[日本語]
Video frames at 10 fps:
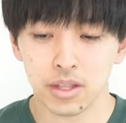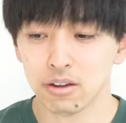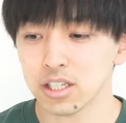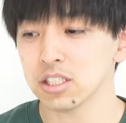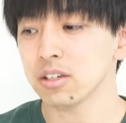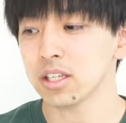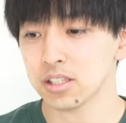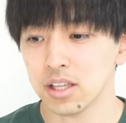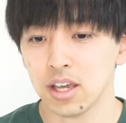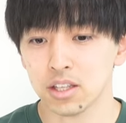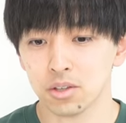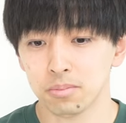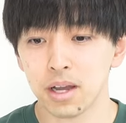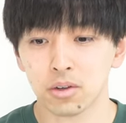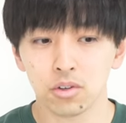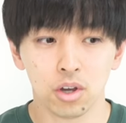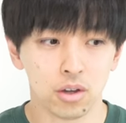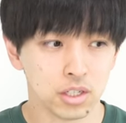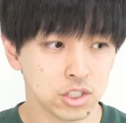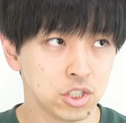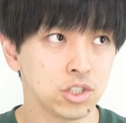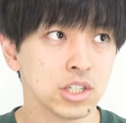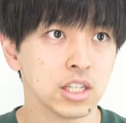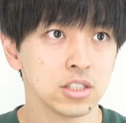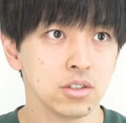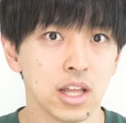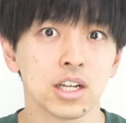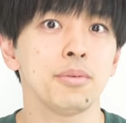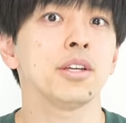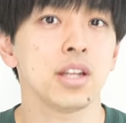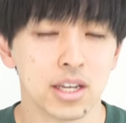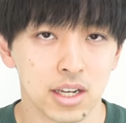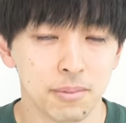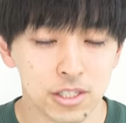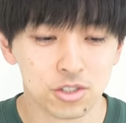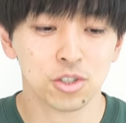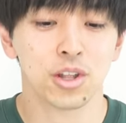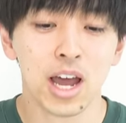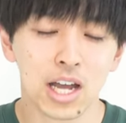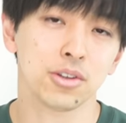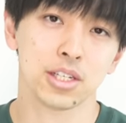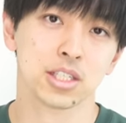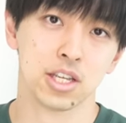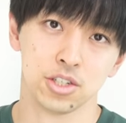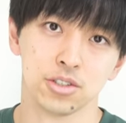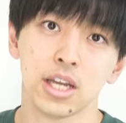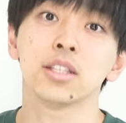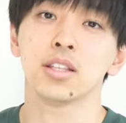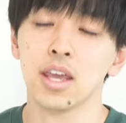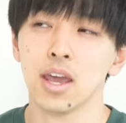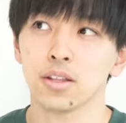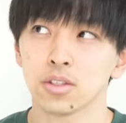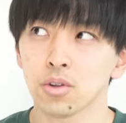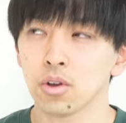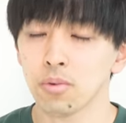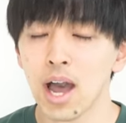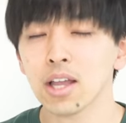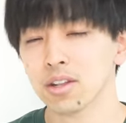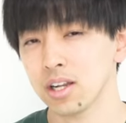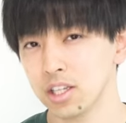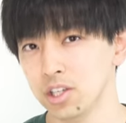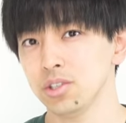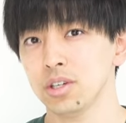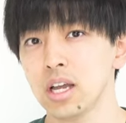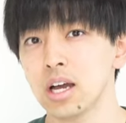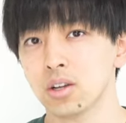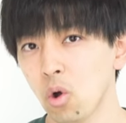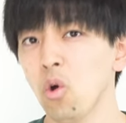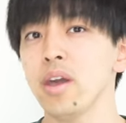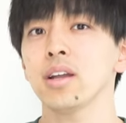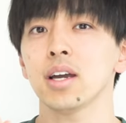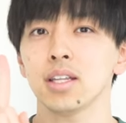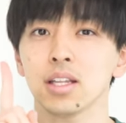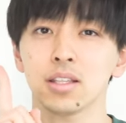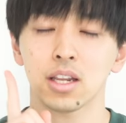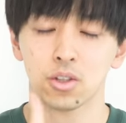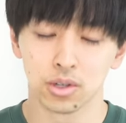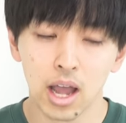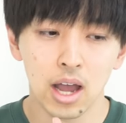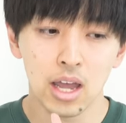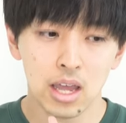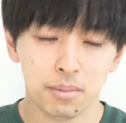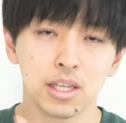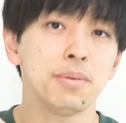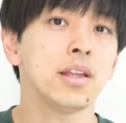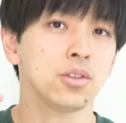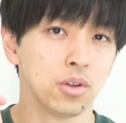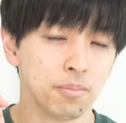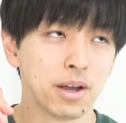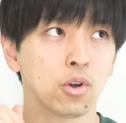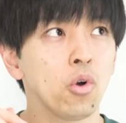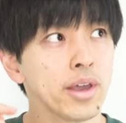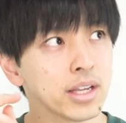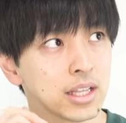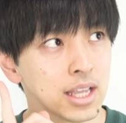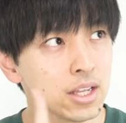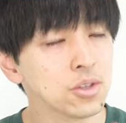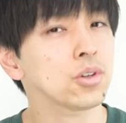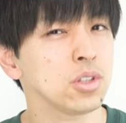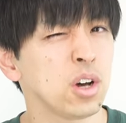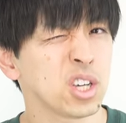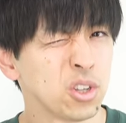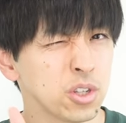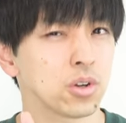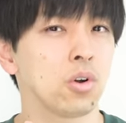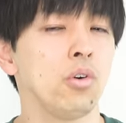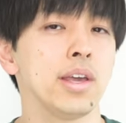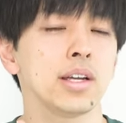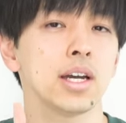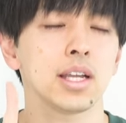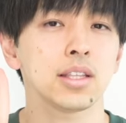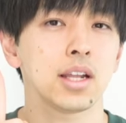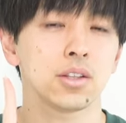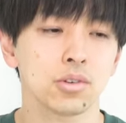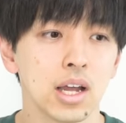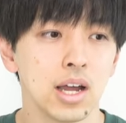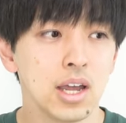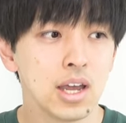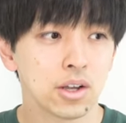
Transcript: で、私はですね、えっと、まあ、この10月の中日ぐらいから、まあ、ずっとちょっとハードなスケジュールやってて、そのハードな理由が、講演会だったりとか、まあ、イベント、まあ、講演会、単独の1人の講演会だったりとか、